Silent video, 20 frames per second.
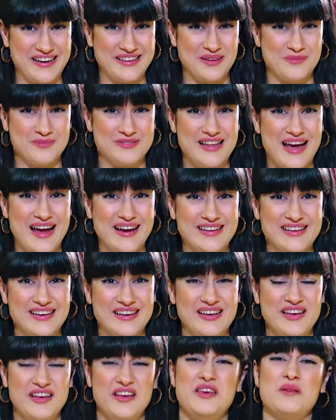reklamı der
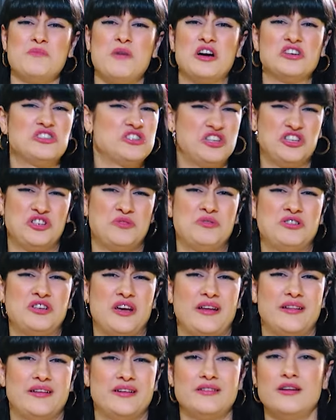ki imaj hiçbir
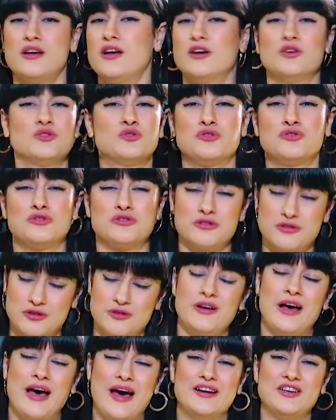şeydir,
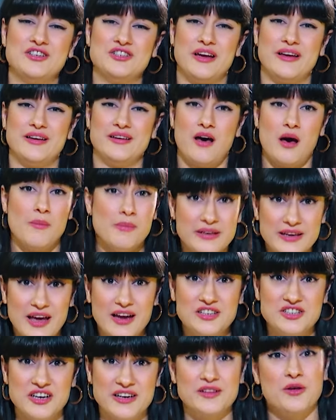susuzluk her şey. Ama
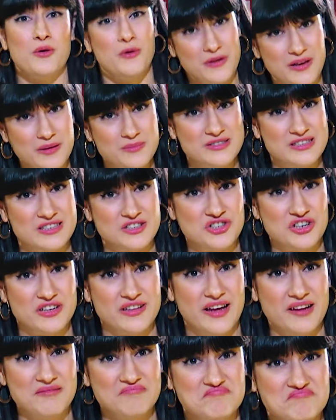gerçekte öyle mi sizce
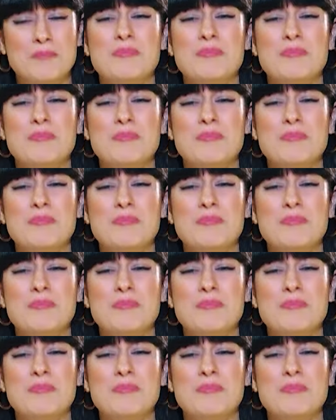de?